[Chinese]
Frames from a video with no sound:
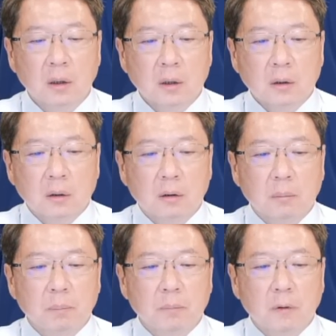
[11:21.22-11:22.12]
呃
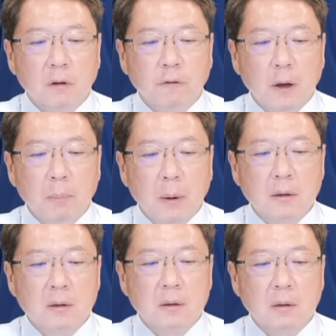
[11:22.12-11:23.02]
呃，费半
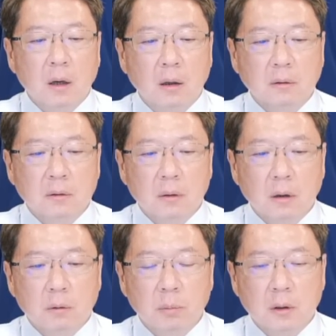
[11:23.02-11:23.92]
指哈，
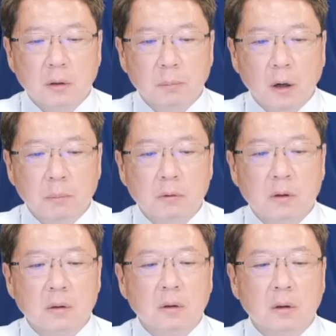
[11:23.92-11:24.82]
呃，对不起，标普
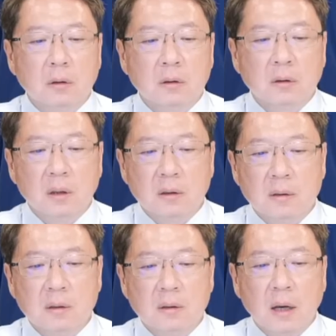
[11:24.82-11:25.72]
指呢是跌
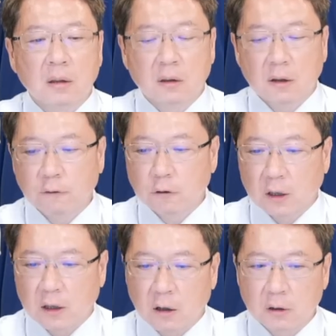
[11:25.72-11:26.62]
四十三点，跌幅也
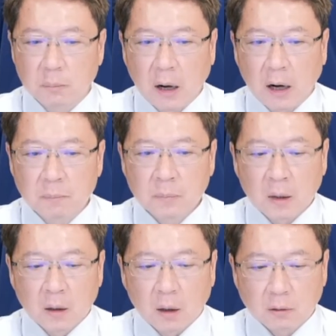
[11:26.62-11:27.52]
刚好一趴。
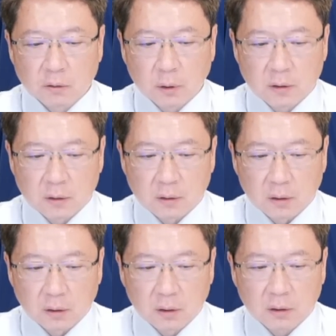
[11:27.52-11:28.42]
好，所以使
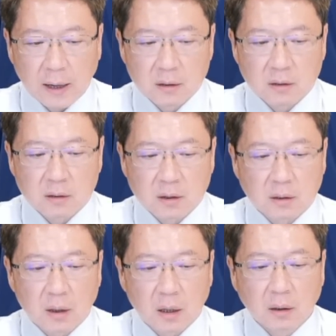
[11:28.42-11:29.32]
得呢台指
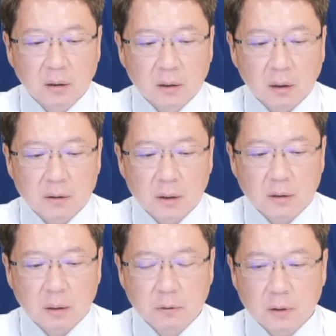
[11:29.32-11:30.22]
期啊，哦，现
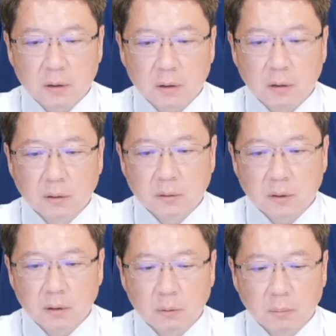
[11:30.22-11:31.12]
在目前呢，
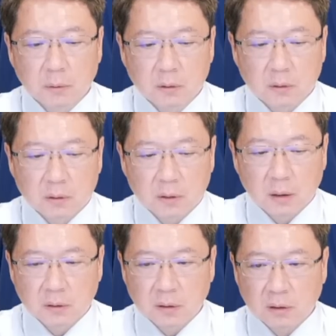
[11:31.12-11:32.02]
这个我们现
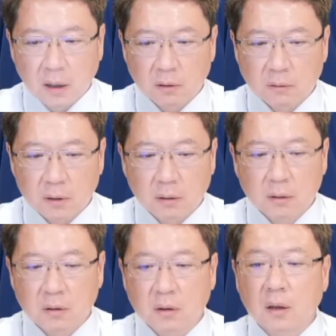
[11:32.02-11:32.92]
在这个档口上
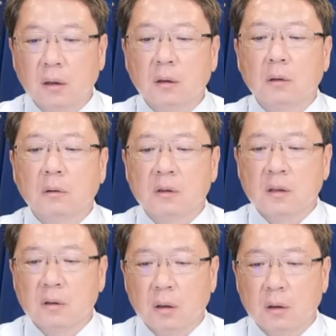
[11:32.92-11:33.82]
呢是跌了有
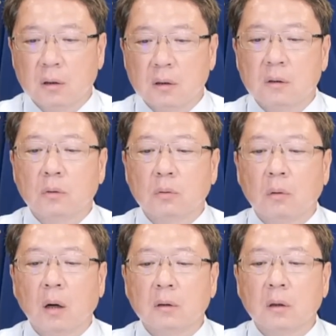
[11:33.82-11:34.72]
七十二点之
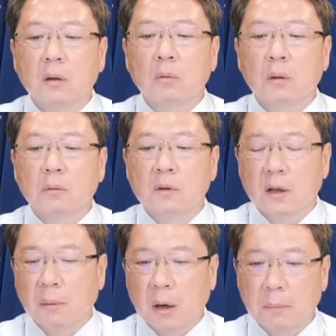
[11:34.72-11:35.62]
多啊，跌到一万五千
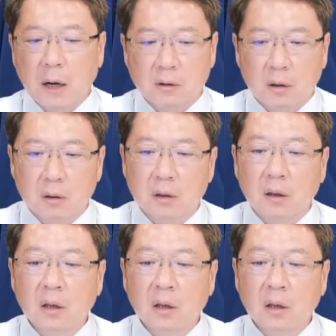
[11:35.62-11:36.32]
两百八十二点，